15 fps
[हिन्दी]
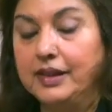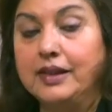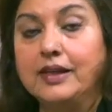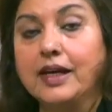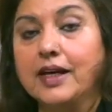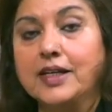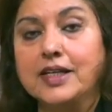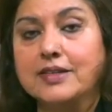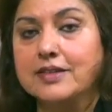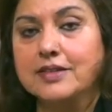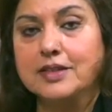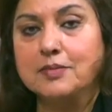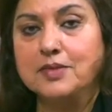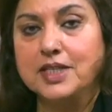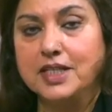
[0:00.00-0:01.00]
क्या ये
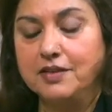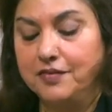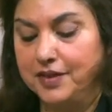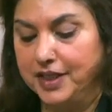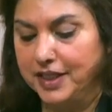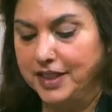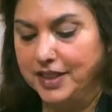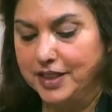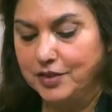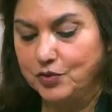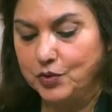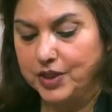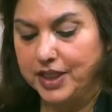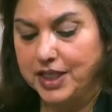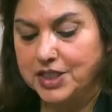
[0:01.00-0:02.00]
सितम जरीफी नहीं कि
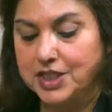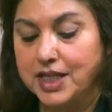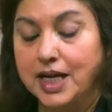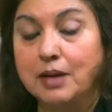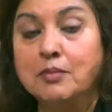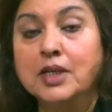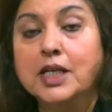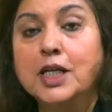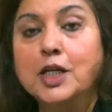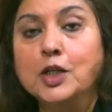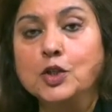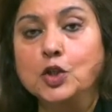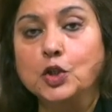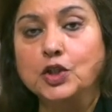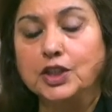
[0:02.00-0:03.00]
सुरैया शहाब
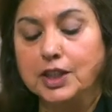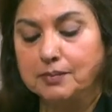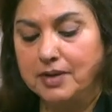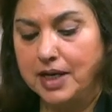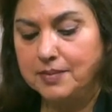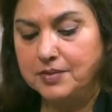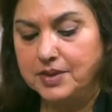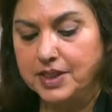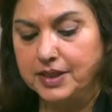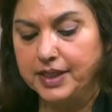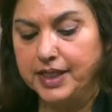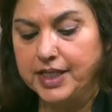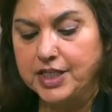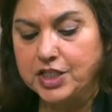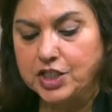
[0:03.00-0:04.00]
जो तमाम
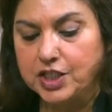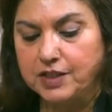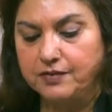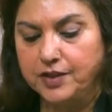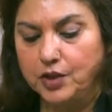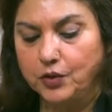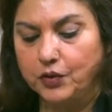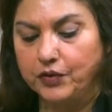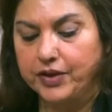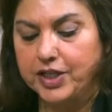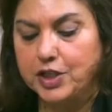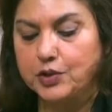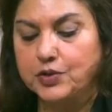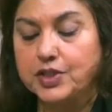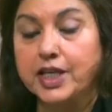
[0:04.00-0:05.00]
ज़िंदगी टीवी और
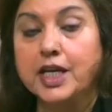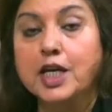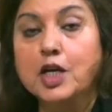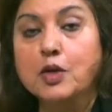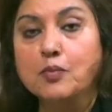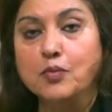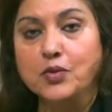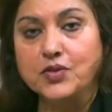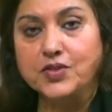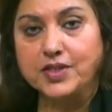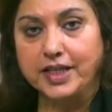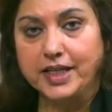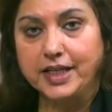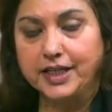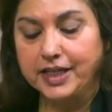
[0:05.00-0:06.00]
रेडियो से
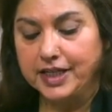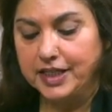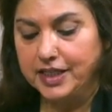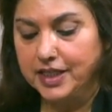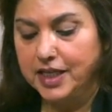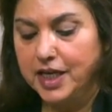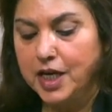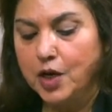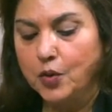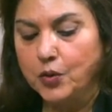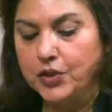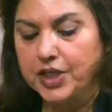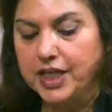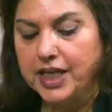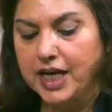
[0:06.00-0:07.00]
मुंसलिक रही
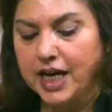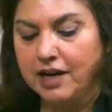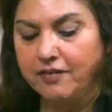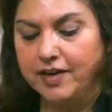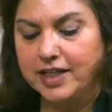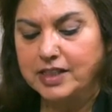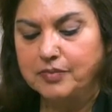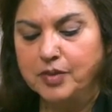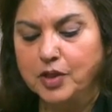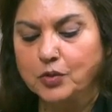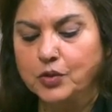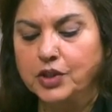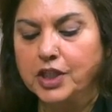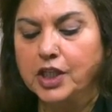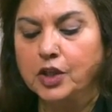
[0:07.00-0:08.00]
उनकी आवाज़ में
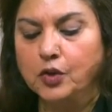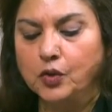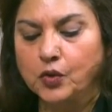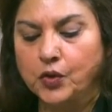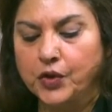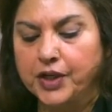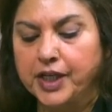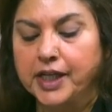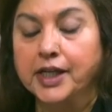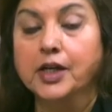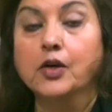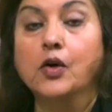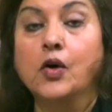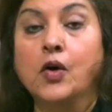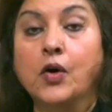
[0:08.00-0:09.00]
उनकी कोई
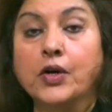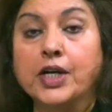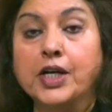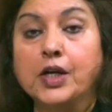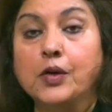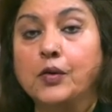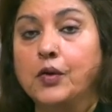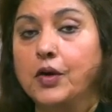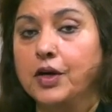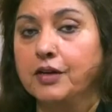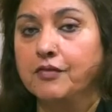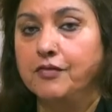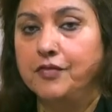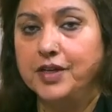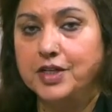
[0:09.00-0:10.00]
ऑडियो और
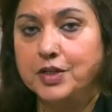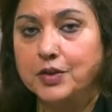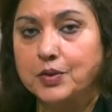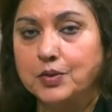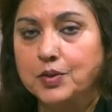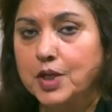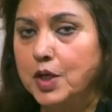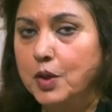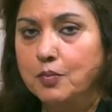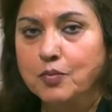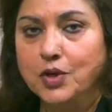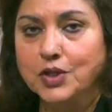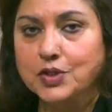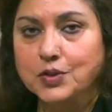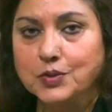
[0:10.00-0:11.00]
वीडियो
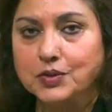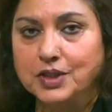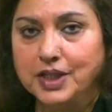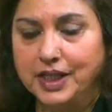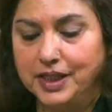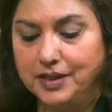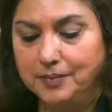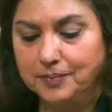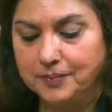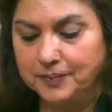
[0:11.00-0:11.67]
मौजूद नहीं